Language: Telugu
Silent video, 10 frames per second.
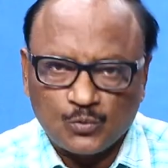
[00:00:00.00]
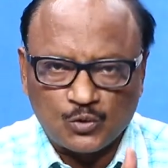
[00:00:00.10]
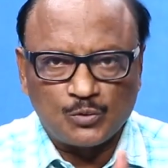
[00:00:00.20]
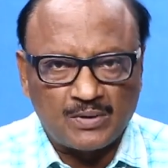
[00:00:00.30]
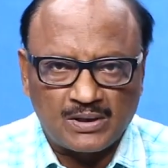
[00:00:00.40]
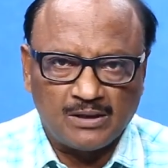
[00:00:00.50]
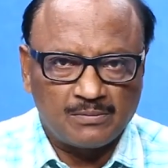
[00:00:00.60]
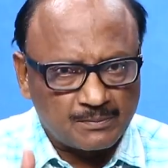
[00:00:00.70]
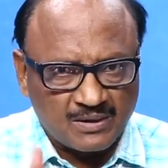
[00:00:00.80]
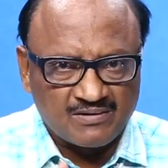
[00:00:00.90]
కుటుంబంగా
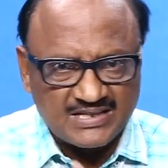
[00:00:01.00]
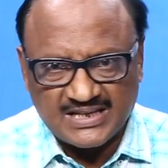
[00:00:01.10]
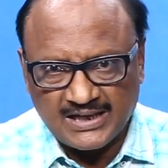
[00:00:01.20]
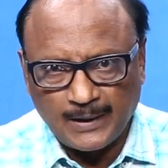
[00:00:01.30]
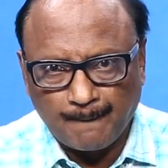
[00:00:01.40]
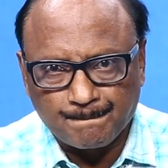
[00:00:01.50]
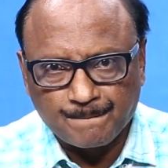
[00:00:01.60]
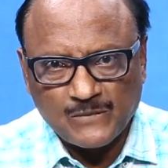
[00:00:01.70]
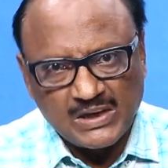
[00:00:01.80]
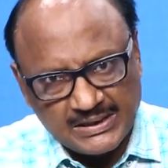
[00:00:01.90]
మనం భావించాలి
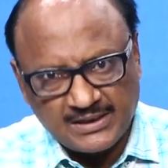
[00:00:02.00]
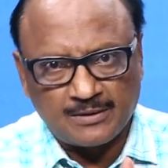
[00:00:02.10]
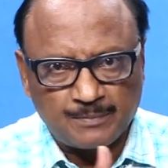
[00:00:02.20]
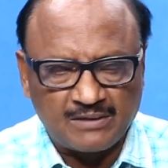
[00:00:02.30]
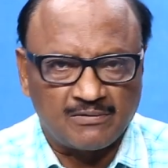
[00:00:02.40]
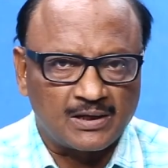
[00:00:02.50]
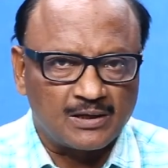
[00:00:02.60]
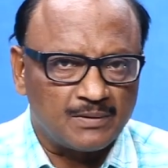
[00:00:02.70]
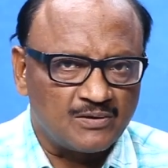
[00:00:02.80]
ఎన్టీఆర్ పరివారంగా